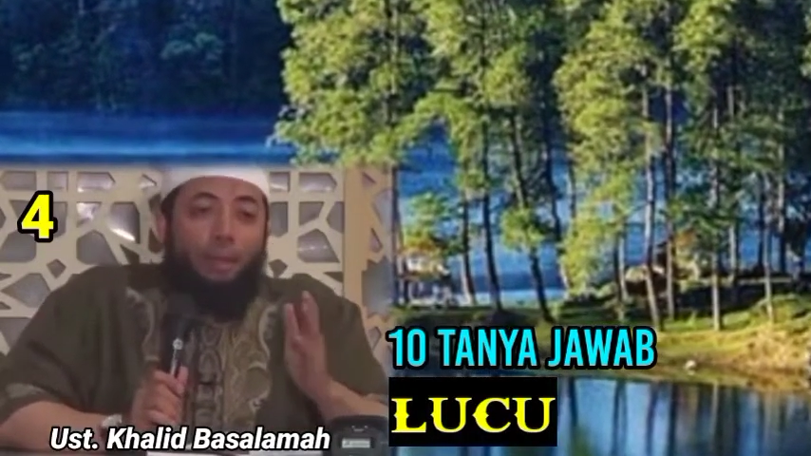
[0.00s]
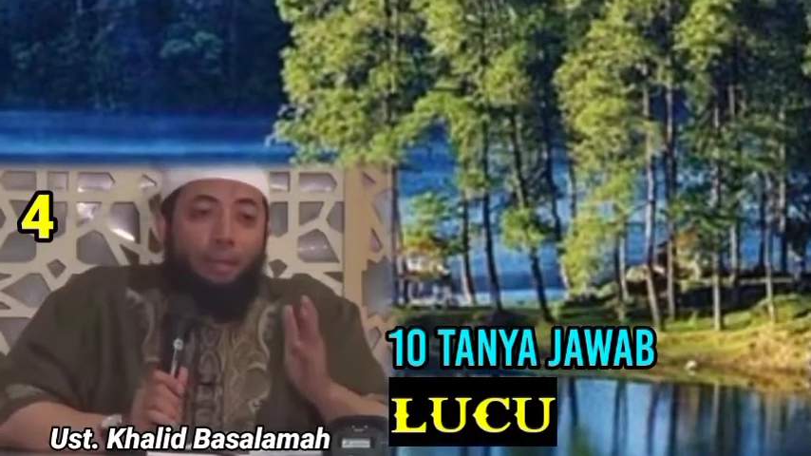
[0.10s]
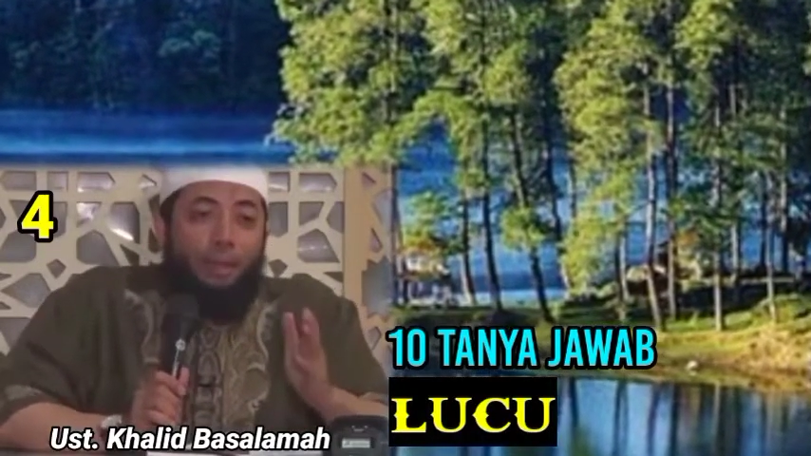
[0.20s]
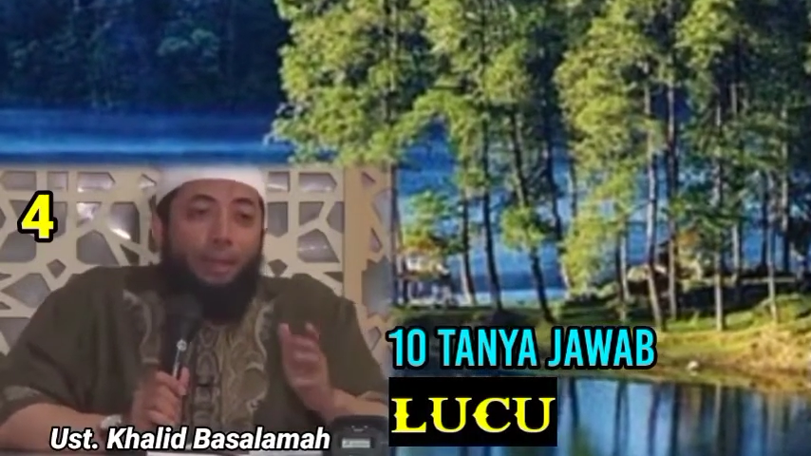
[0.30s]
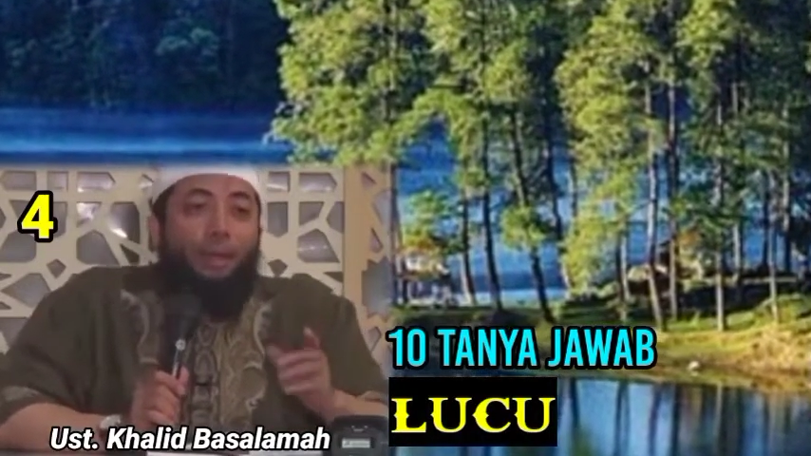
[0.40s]

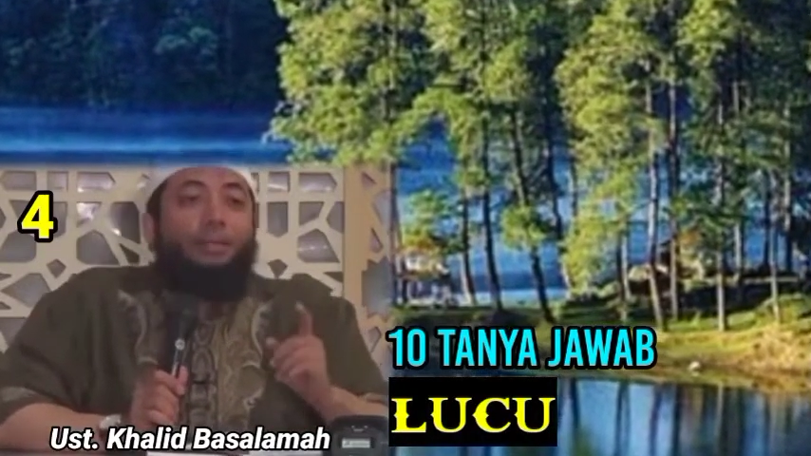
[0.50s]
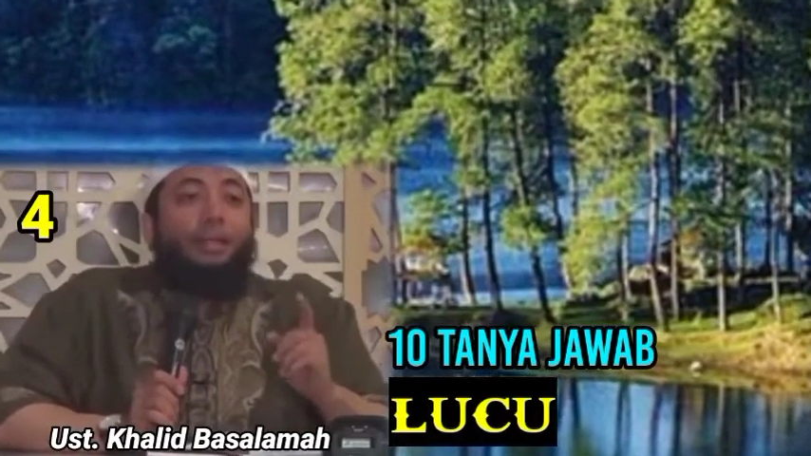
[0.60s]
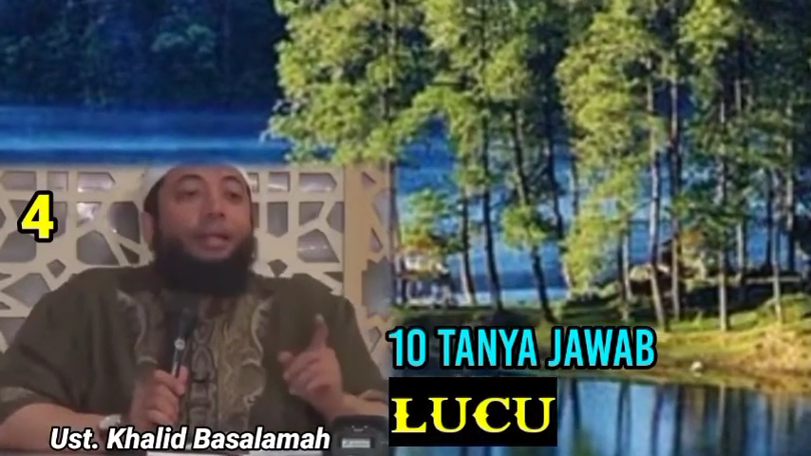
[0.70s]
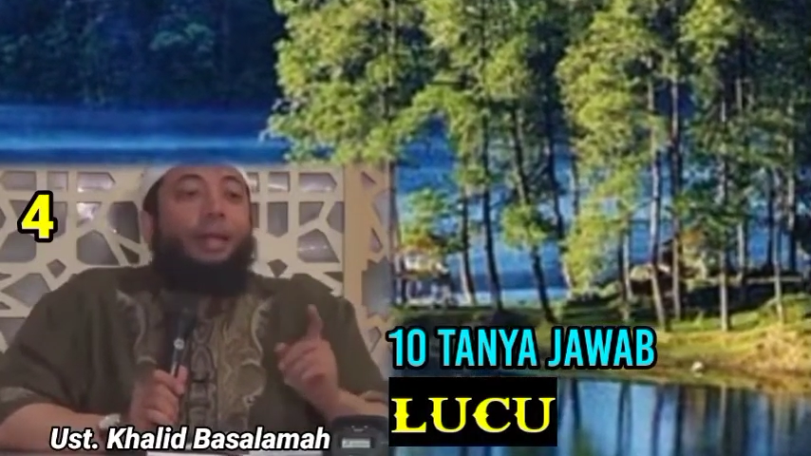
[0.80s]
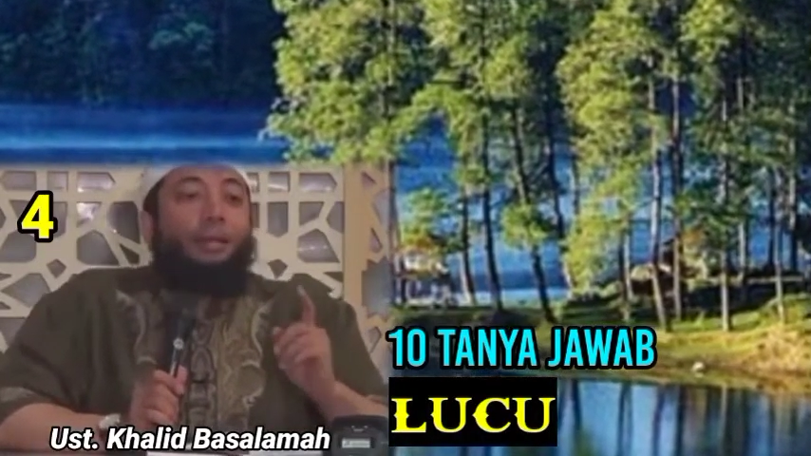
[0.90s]
pandangan
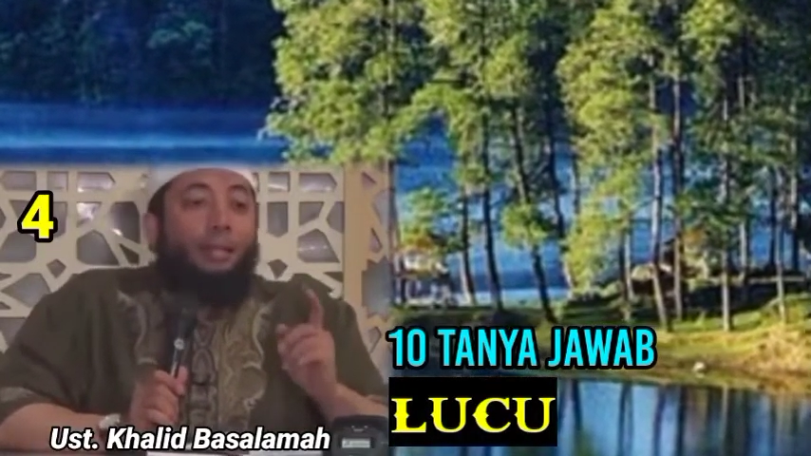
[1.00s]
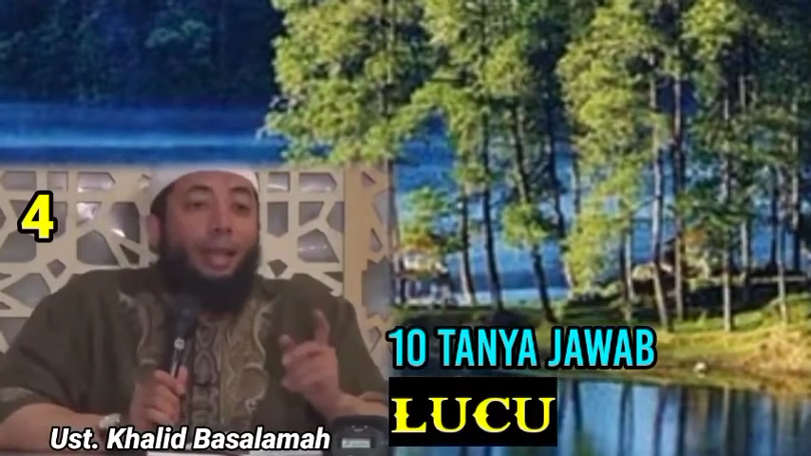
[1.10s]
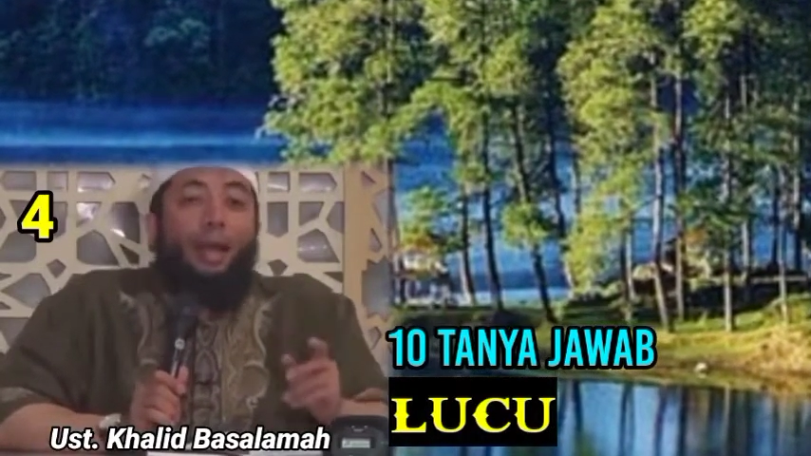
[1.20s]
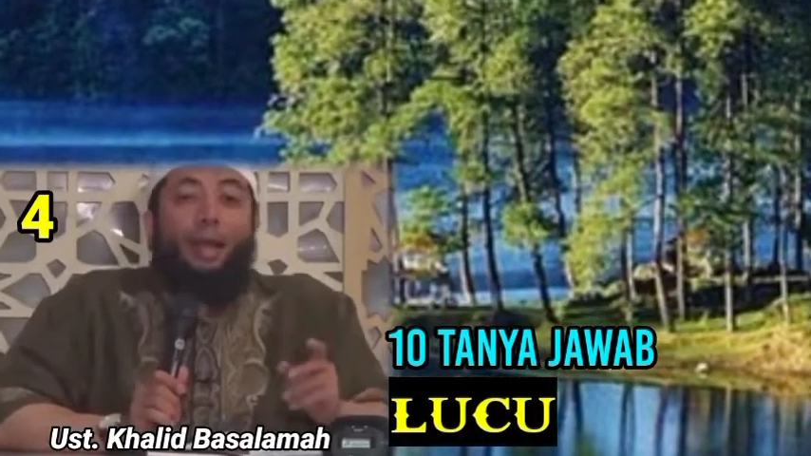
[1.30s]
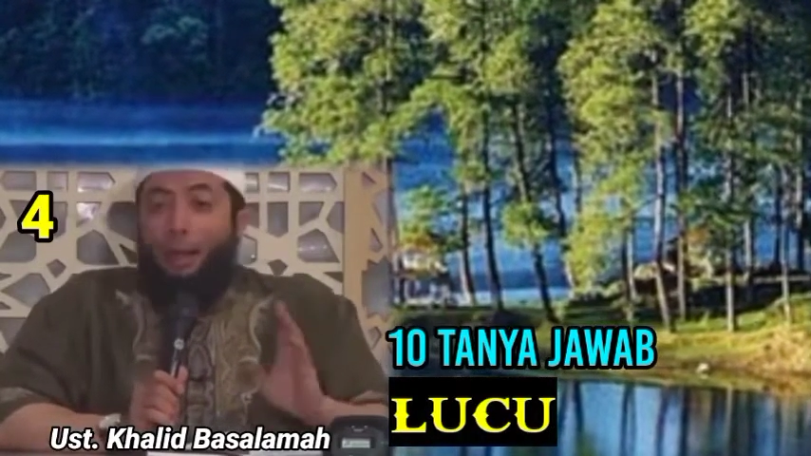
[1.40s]
dari yang
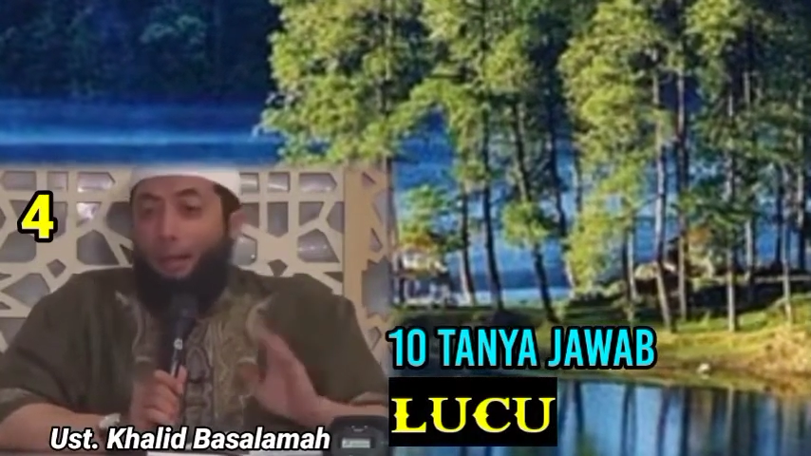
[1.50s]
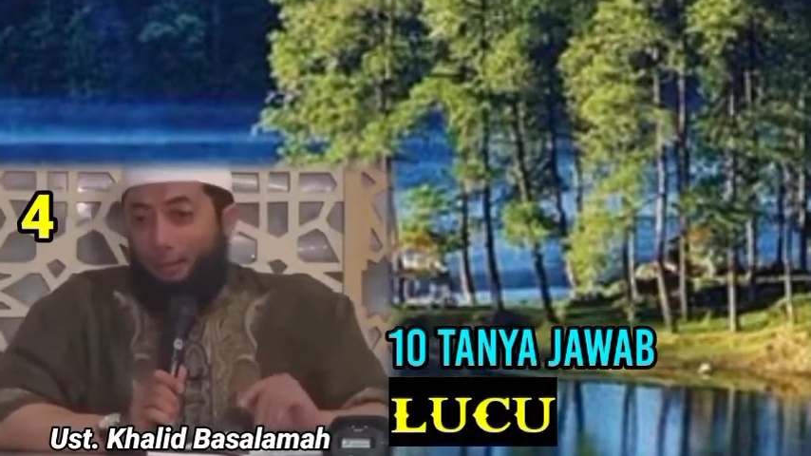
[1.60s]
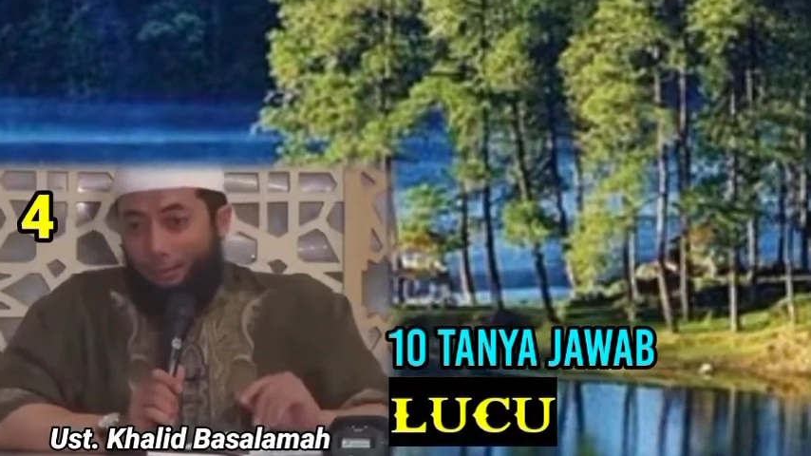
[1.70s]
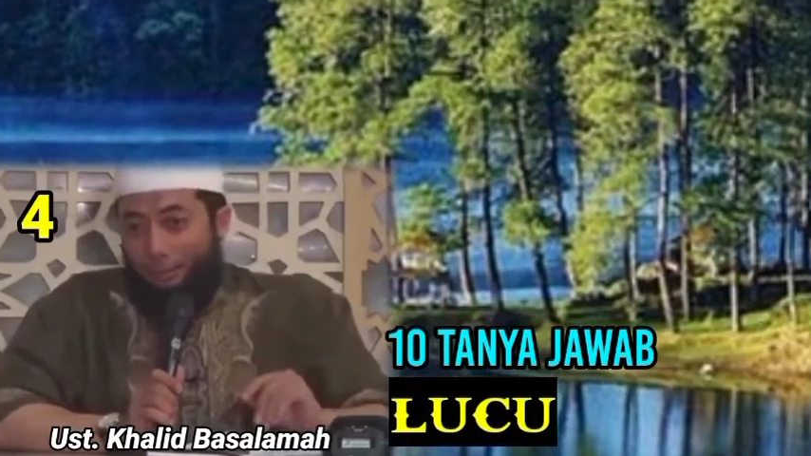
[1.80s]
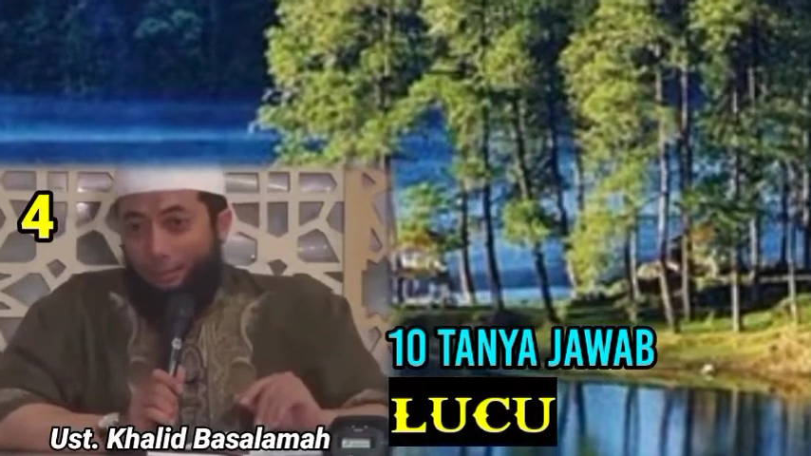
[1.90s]

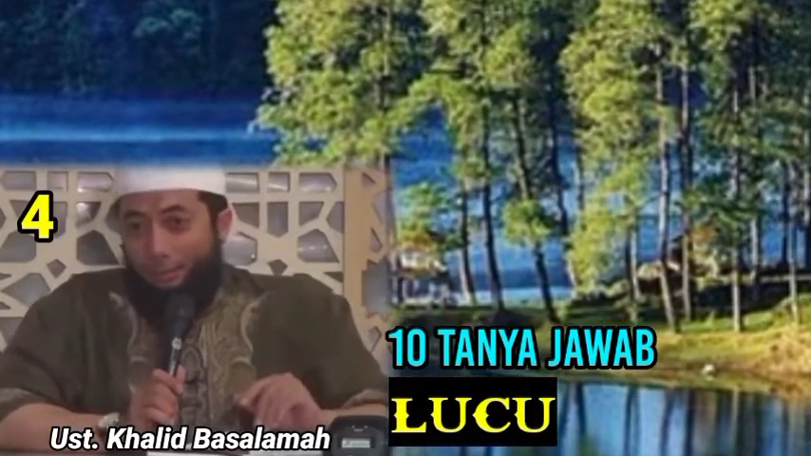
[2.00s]
dilarang.